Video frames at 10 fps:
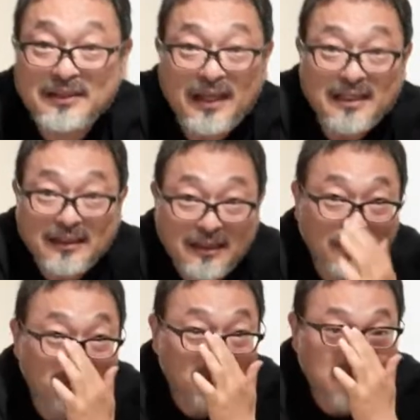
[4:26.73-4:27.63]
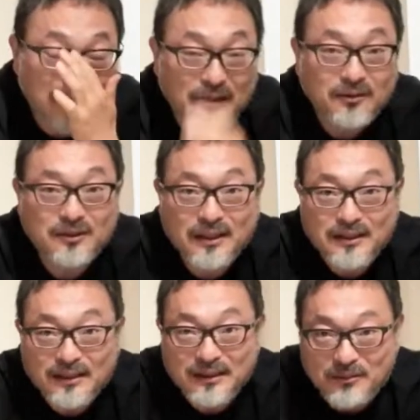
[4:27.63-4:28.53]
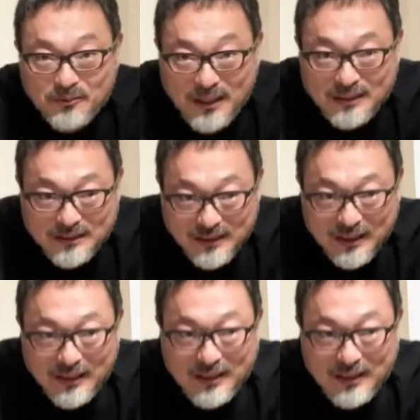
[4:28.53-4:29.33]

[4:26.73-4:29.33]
界だったら本当に何の生産性もないし